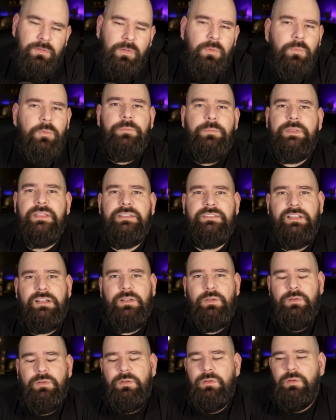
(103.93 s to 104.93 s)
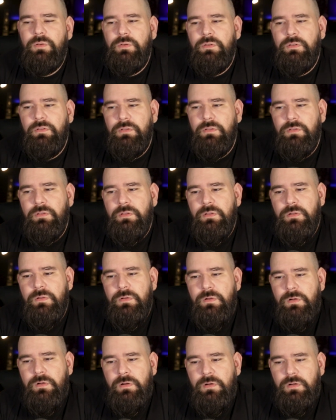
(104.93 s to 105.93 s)
¿Cómo piénsalo,
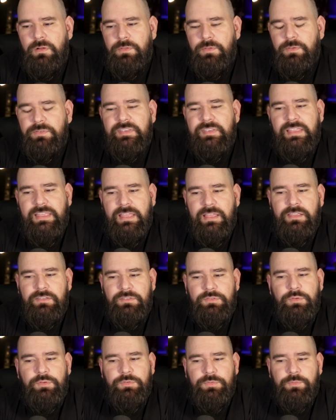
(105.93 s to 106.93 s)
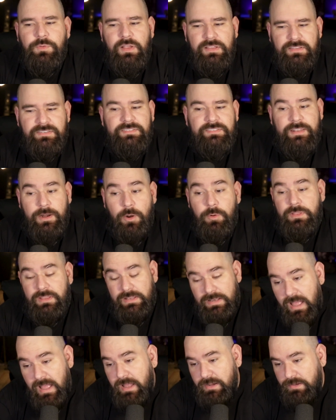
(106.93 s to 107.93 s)
yo sé que Jesús fue
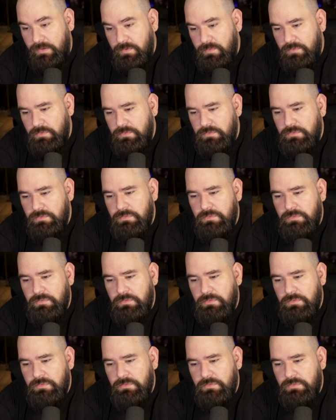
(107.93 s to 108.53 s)
extraordinario,